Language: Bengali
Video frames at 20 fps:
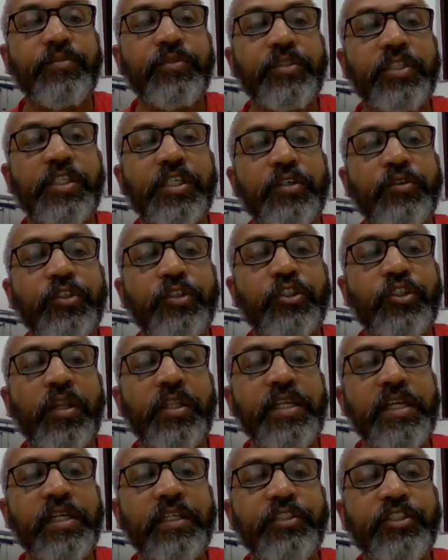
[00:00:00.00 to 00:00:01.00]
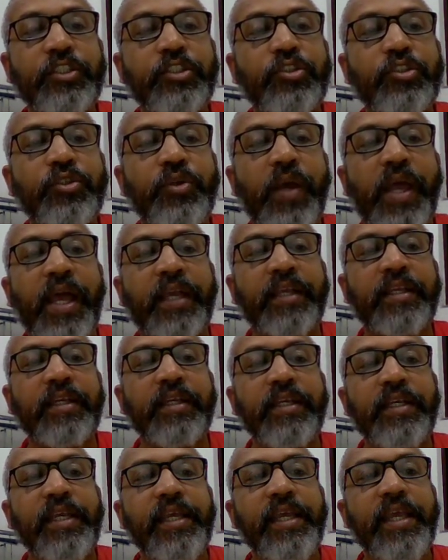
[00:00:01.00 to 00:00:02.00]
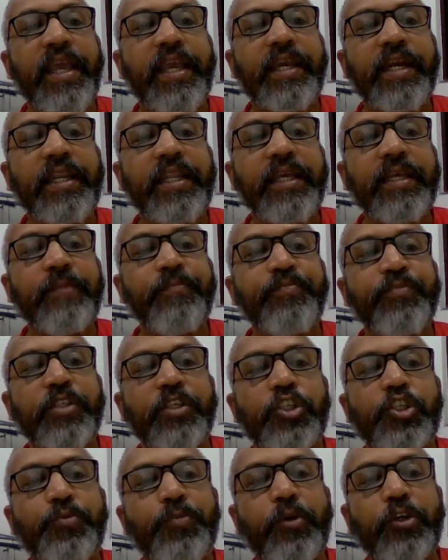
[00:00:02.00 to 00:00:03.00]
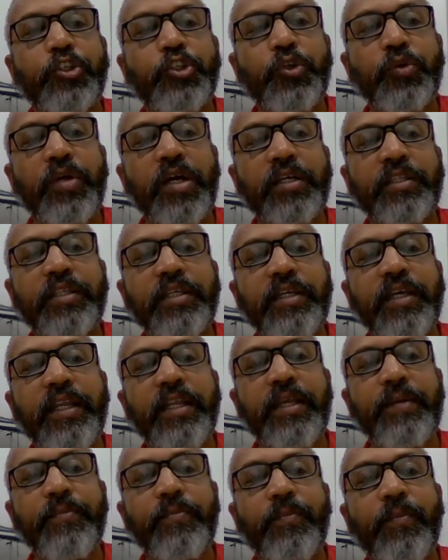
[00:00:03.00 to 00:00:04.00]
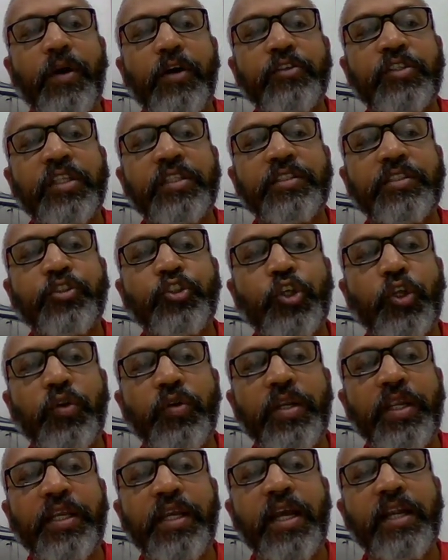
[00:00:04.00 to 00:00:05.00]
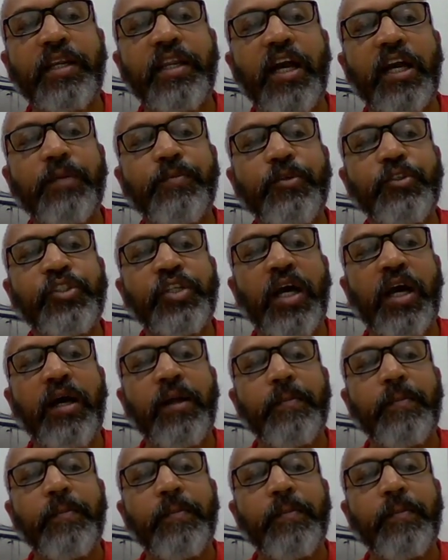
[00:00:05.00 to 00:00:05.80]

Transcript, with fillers: চেষ্টা করি ধরা যাক চিত্র এক এখানে স্পর্শক আঁকতে গেলে বা অর্থাৎ সরলরেখা একটা আঁকবো যা